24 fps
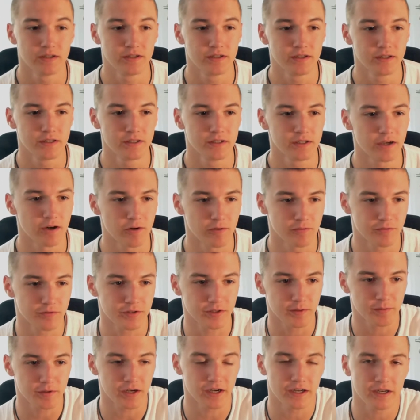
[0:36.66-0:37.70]
die auf
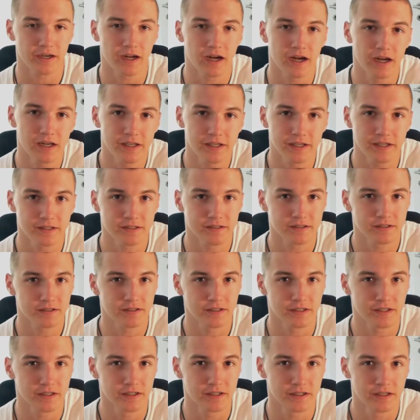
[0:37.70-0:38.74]
dem Kanal jetzt...
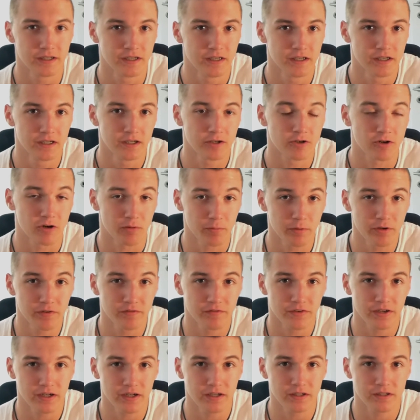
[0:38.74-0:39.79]
Äh,
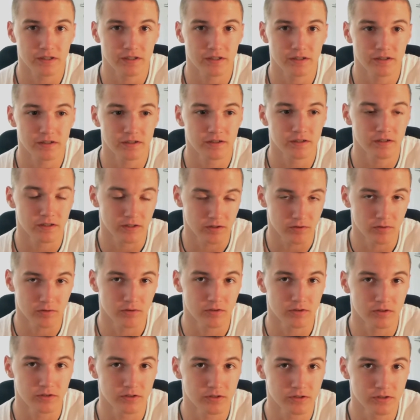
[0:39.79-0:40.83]
kommen werden
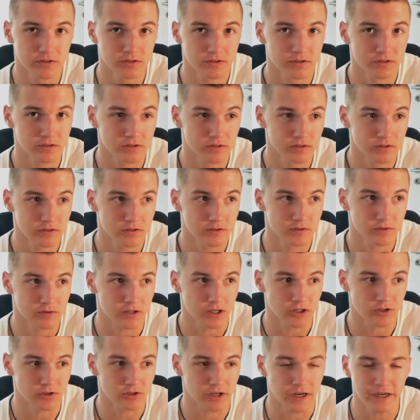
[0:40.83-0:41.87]
und
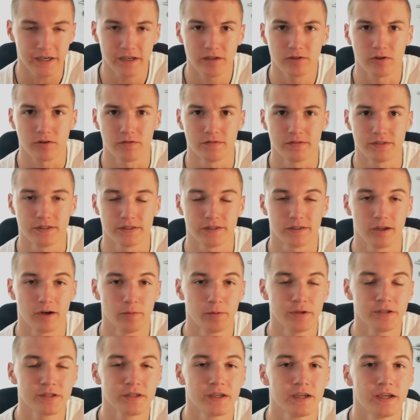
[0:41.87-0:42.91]
sogar schon eingetroffen sind,
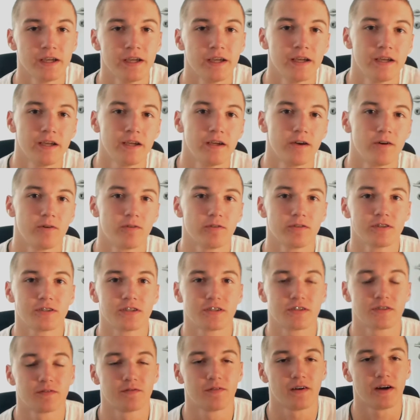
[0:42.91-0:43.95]
glaube ich. Und
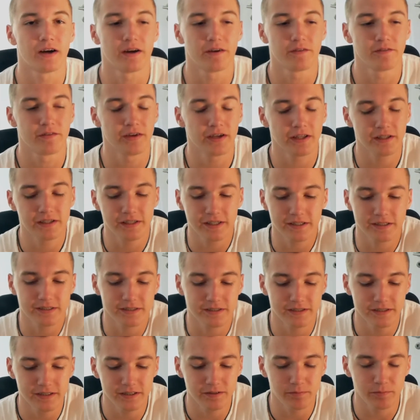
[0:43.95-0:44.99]
zwar werden jetzt
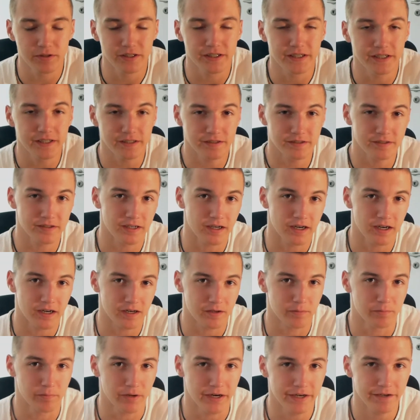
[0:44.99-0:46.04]
nicht mehr jeden
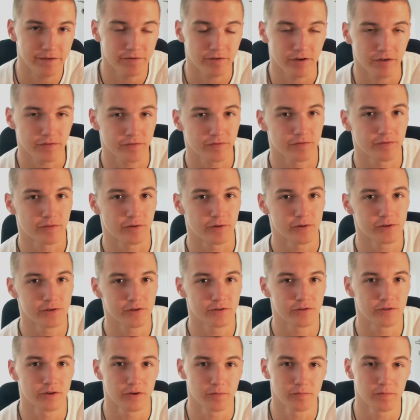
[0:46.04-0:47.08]
Tag
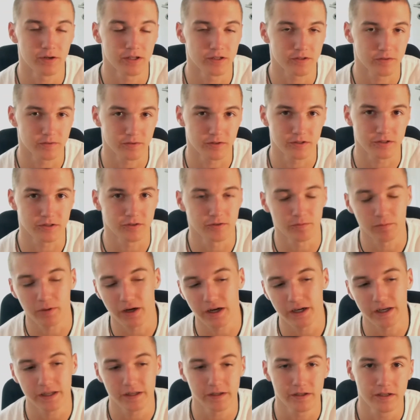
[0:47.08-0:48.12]
Minecraft-Folgen kommen, also das
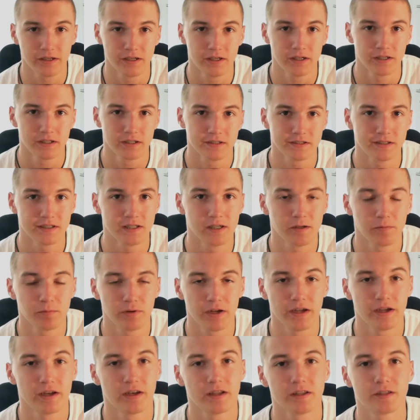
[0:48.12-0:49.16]
normale
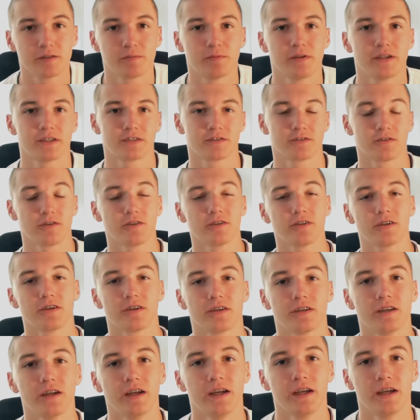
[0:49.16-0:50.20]
Singleplayer-Let's Play,
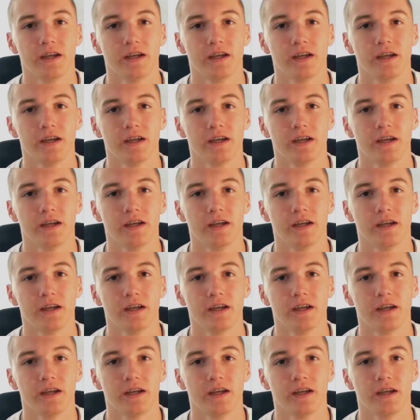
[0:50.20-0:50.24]
sondern